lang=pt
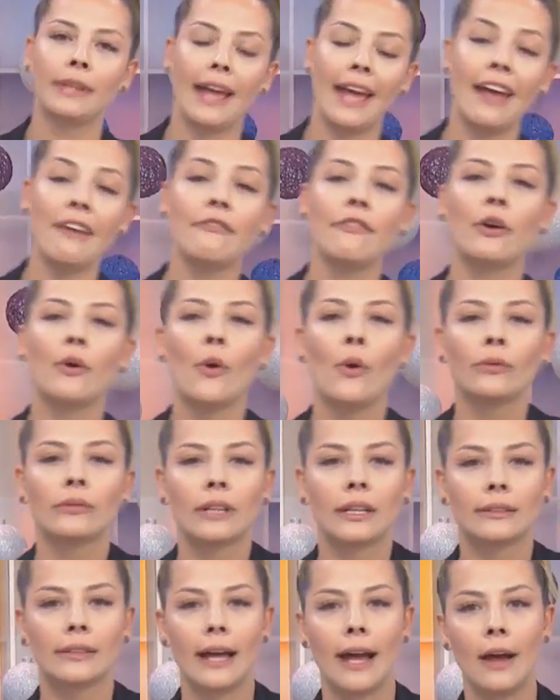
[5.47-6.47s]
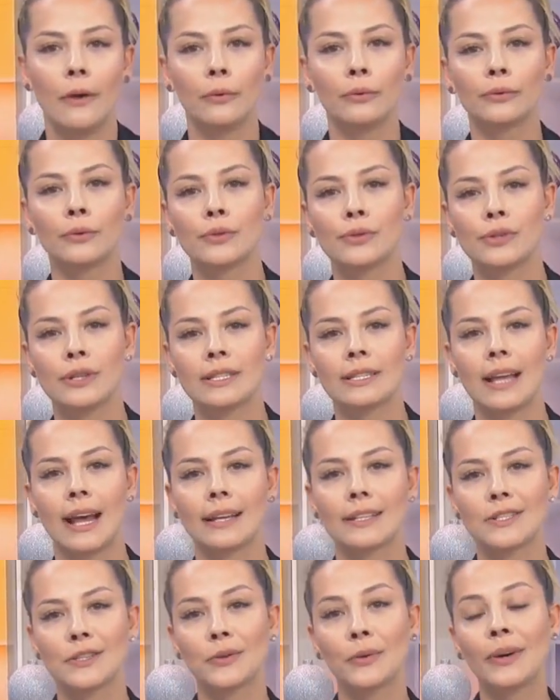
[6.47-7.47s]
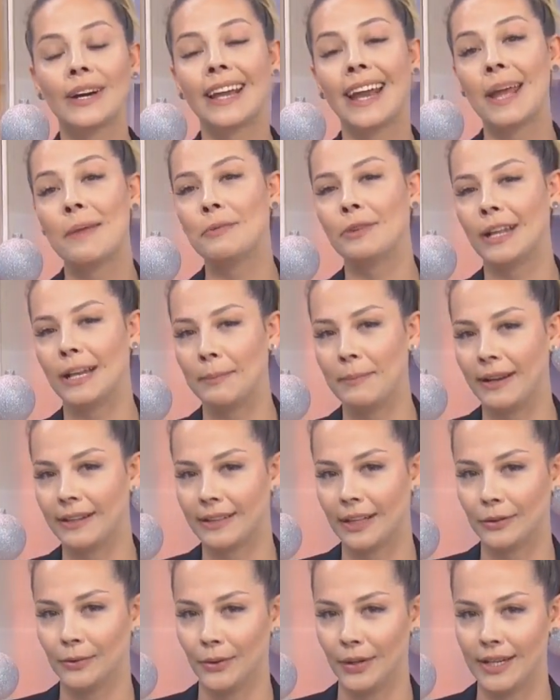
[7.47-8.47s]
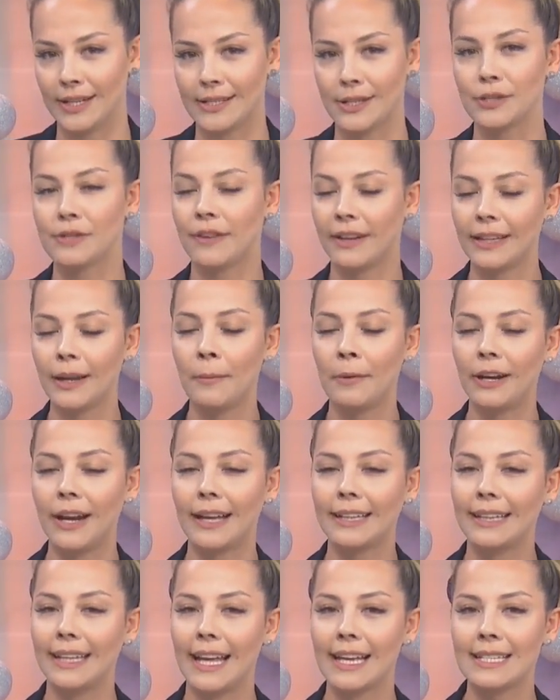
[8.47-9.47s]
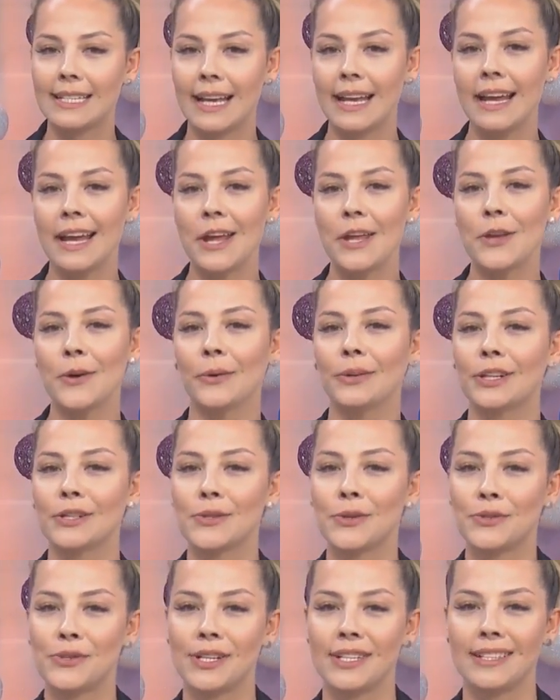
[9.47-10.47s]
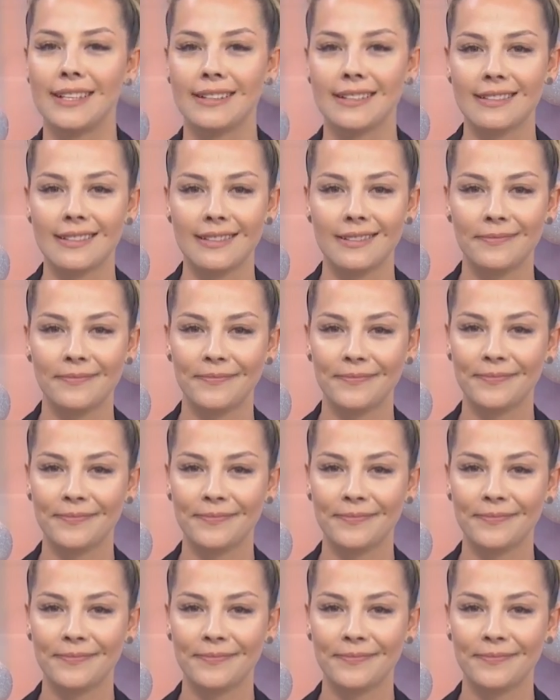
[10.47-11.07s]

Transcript: deve contratar um dos destaques do Grêmio na Libertadores. A gente vai dar uma olhada nessa e outras notícias.